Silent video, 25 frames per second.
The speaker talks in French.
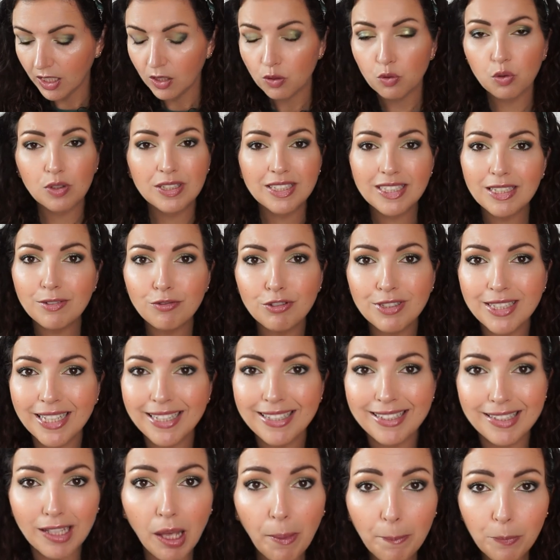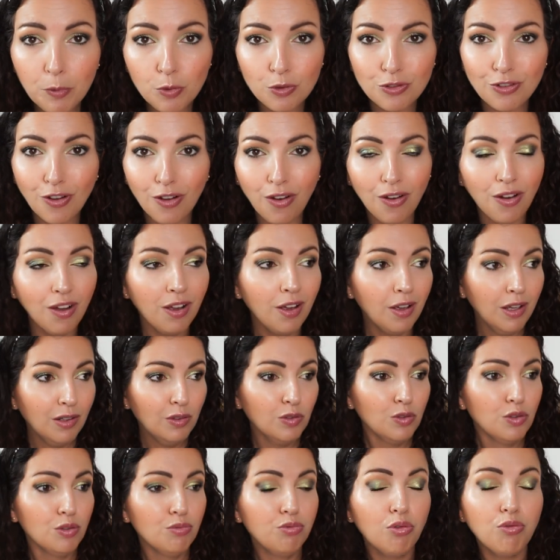Donc si vous êtes débutant
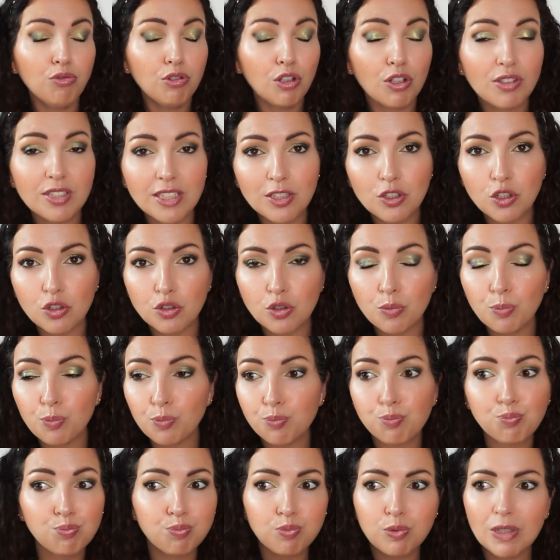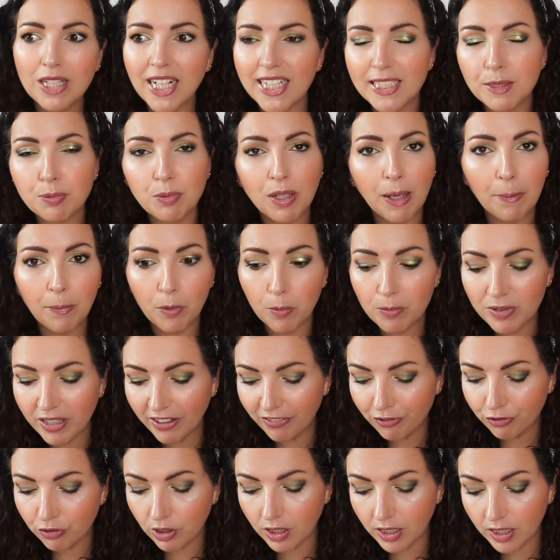ou vous vous lancez dans une classe pour la
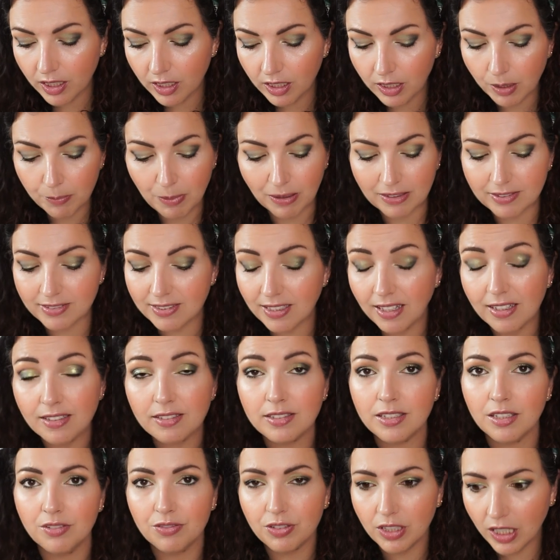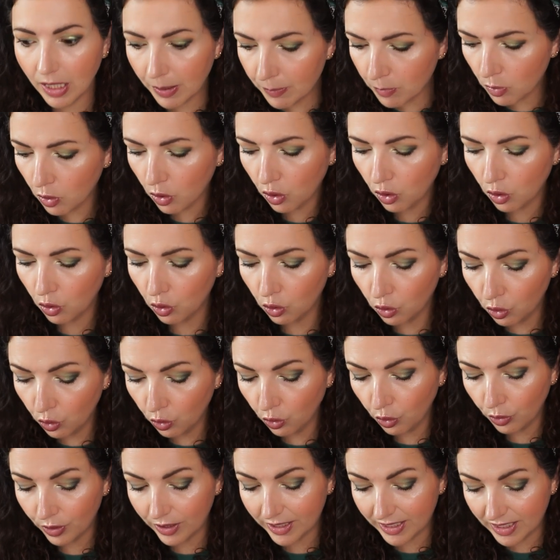première fois, et eh ben ça c'est vraiment
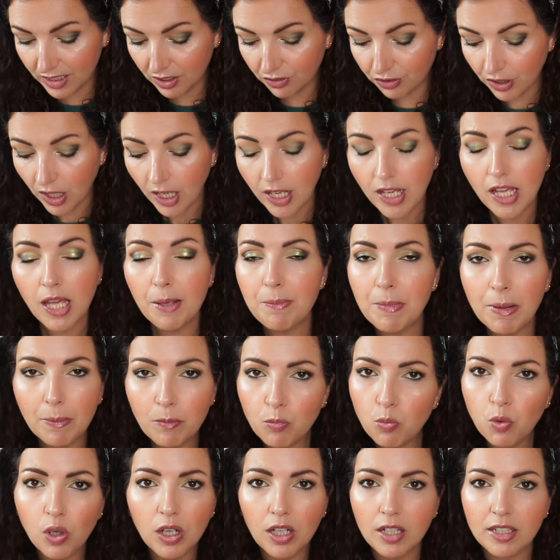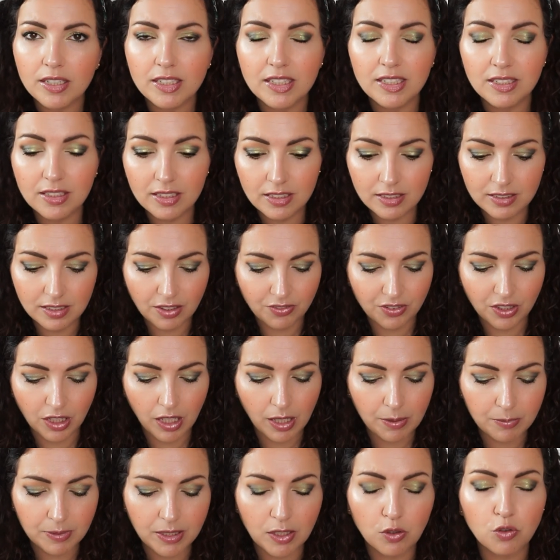le kiff. Et même moi, hein, qui ça fait quand
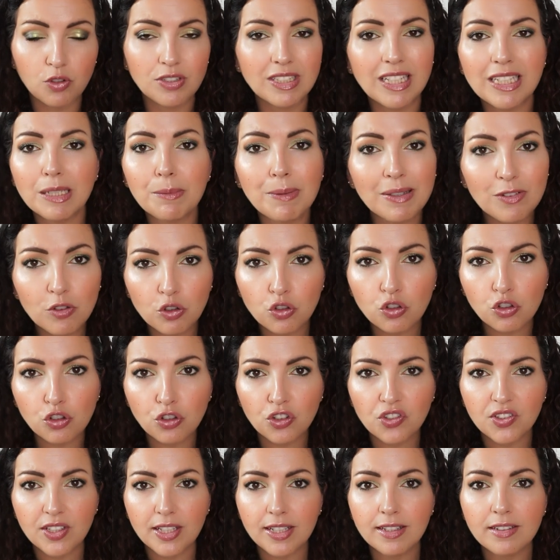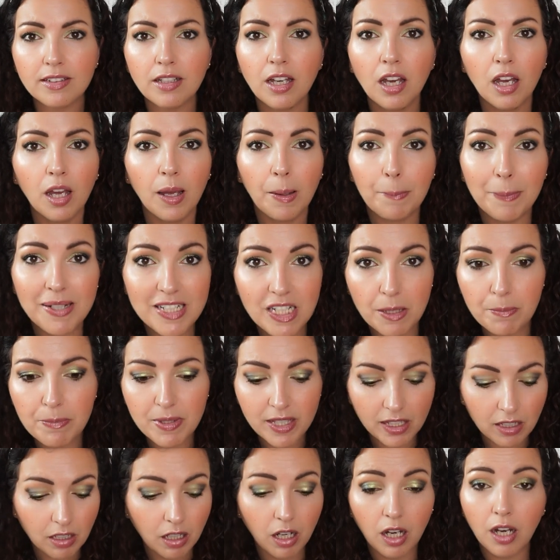même quelques années maintenant que j'enseigne, bah j'aime
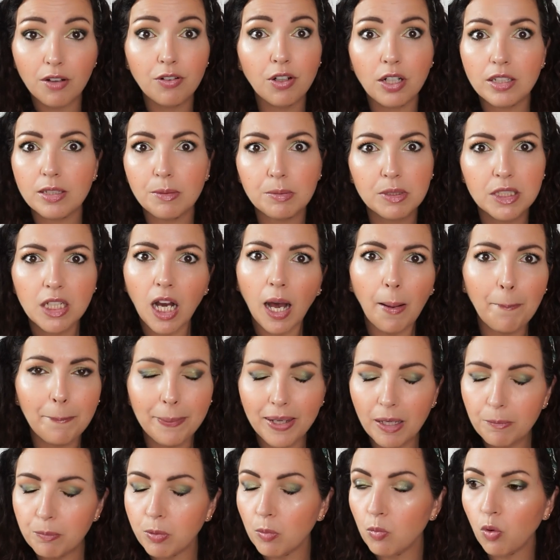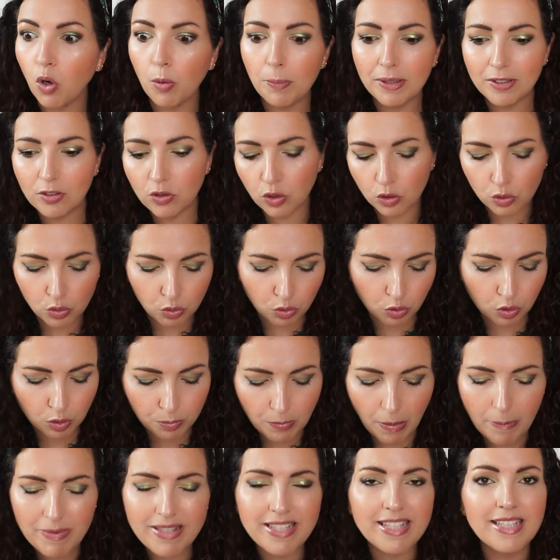bien avoir des petits rappels pour me remettre dans le truc,
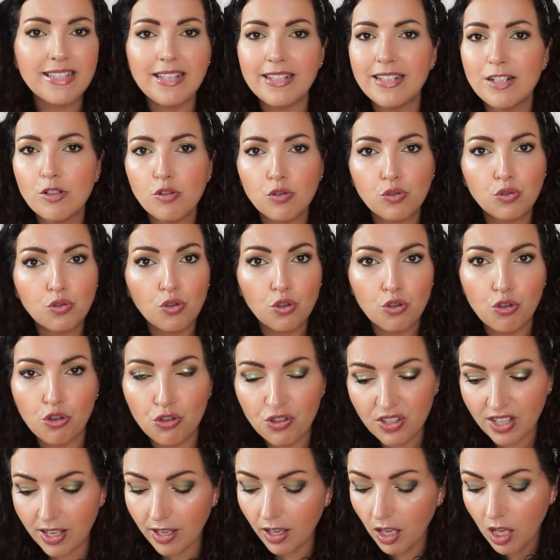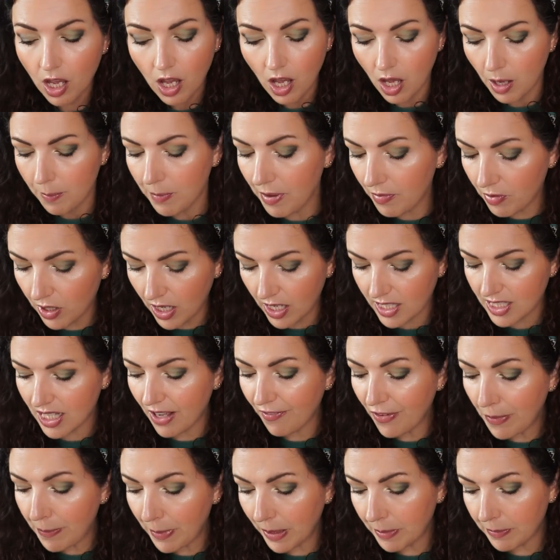même si c'est des choses que je sais. Bah voilà, ça
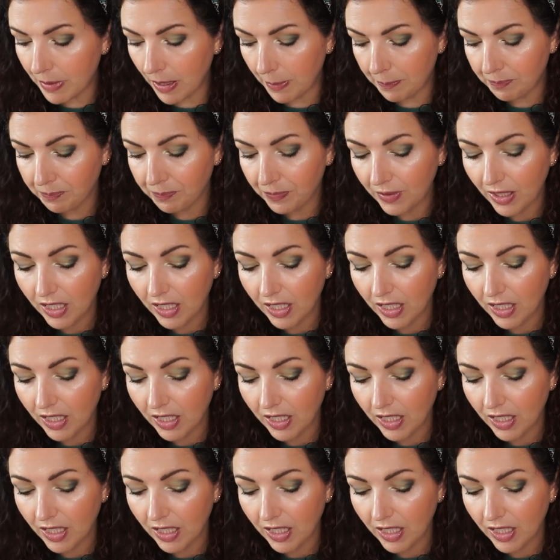fait pas de mal.